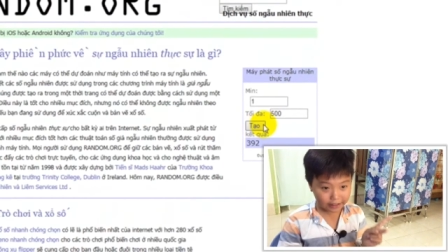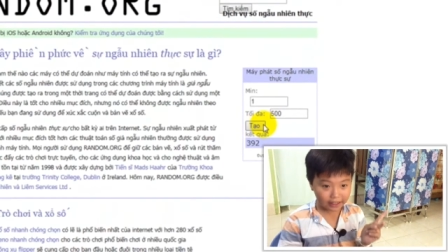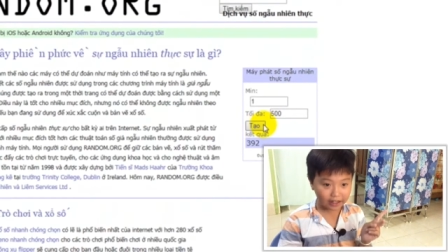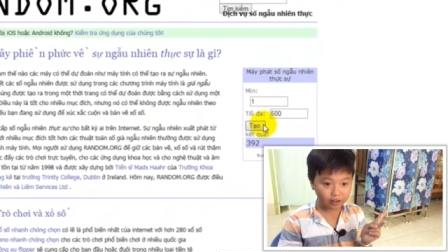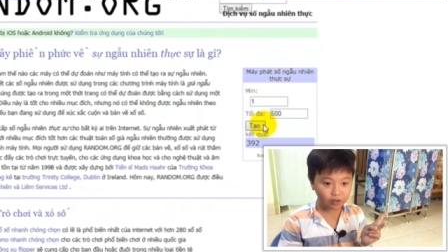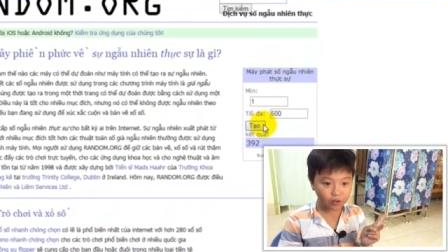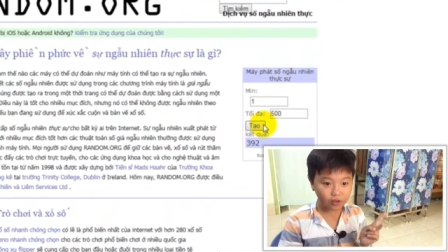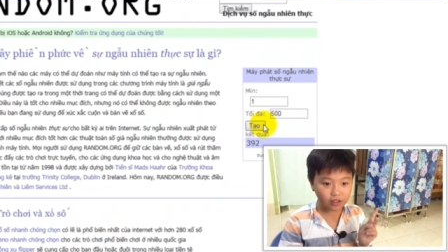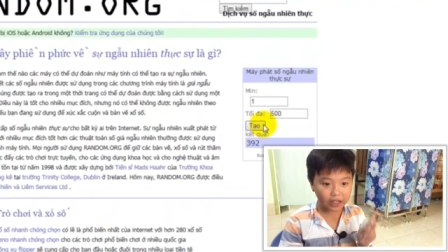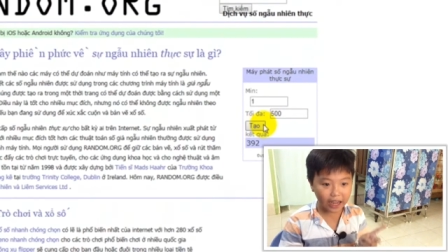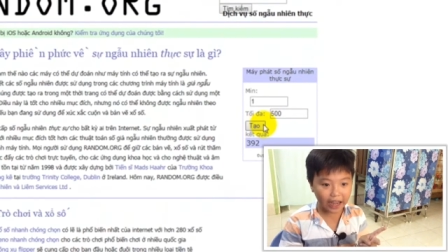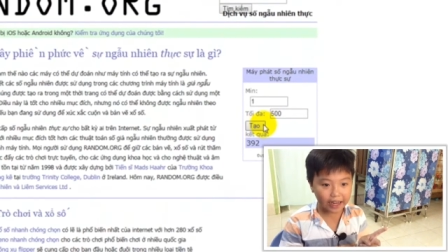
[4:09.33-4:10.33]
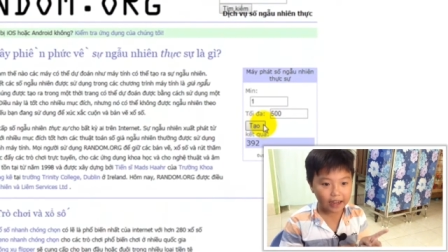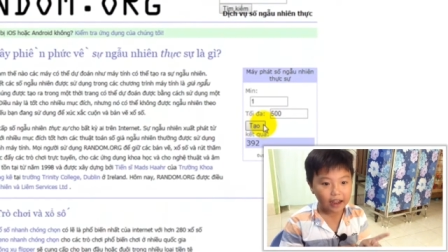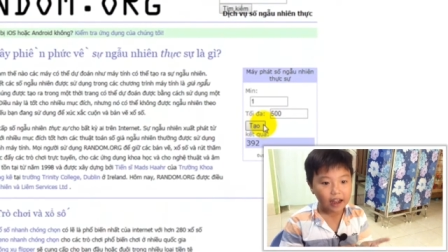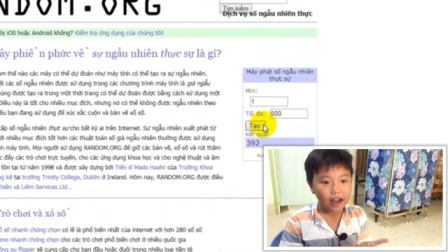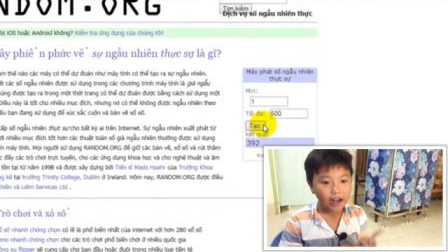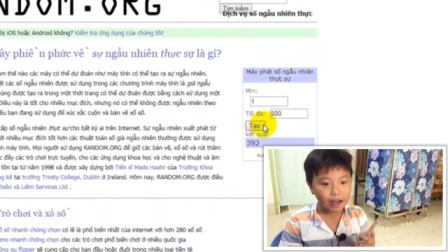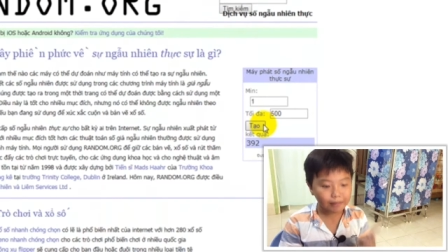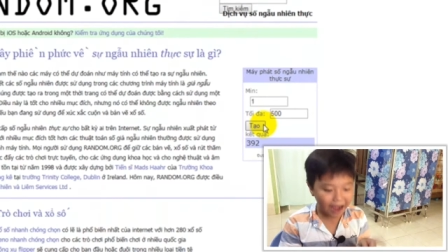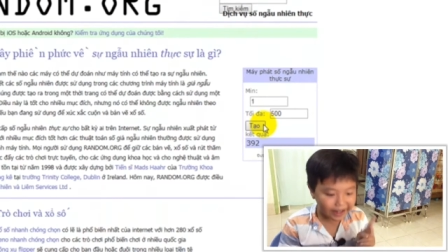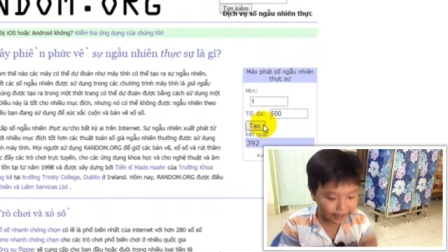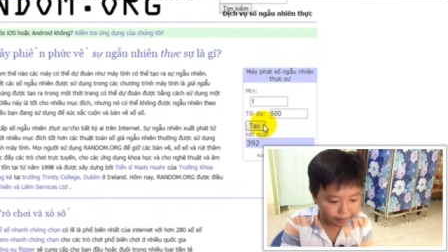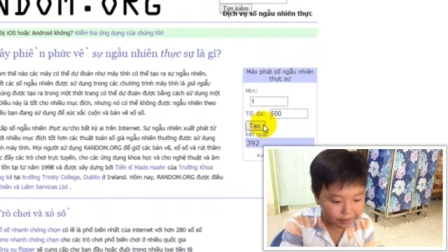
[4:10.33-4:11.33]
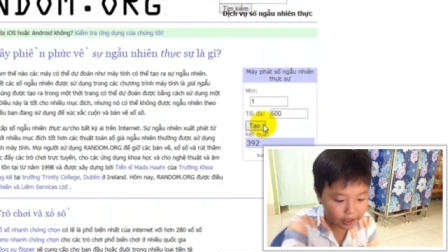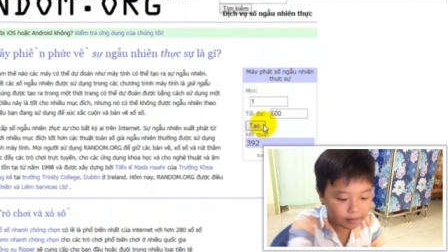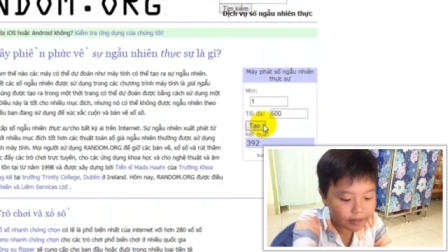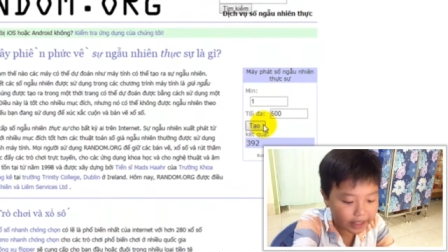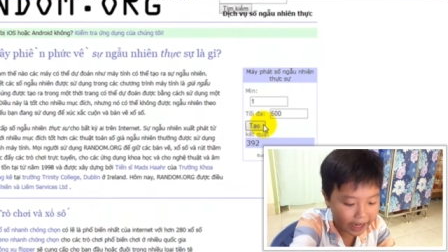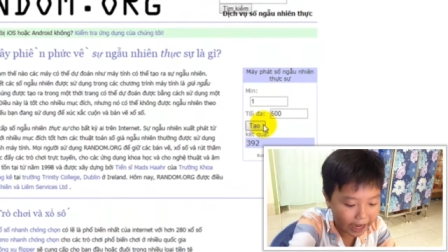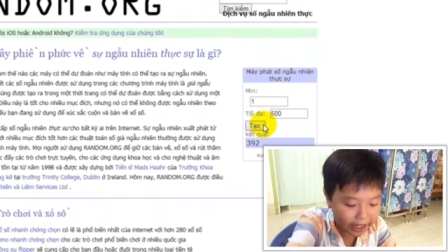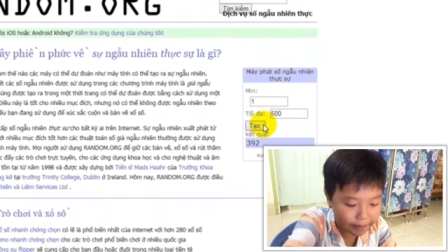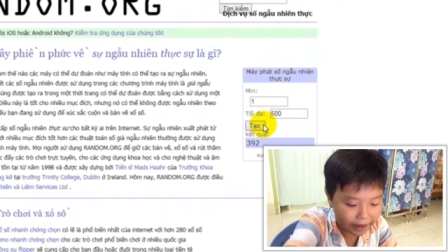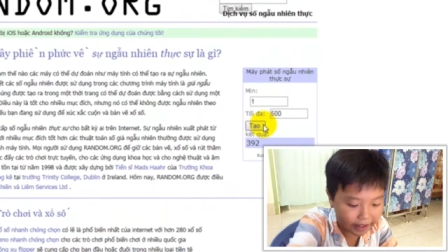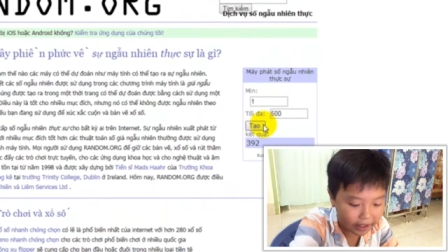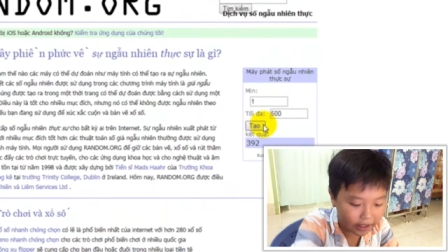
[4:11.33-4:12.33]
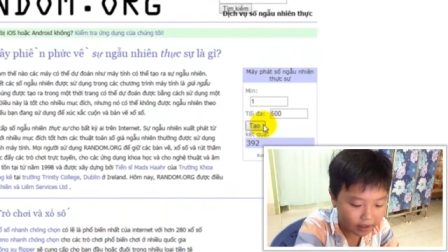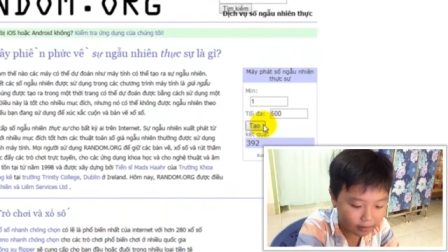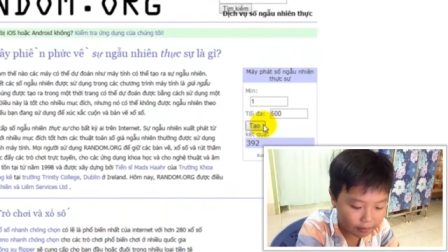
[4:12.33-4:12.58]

ra con số thứ hai là 392 các bạn ạ à.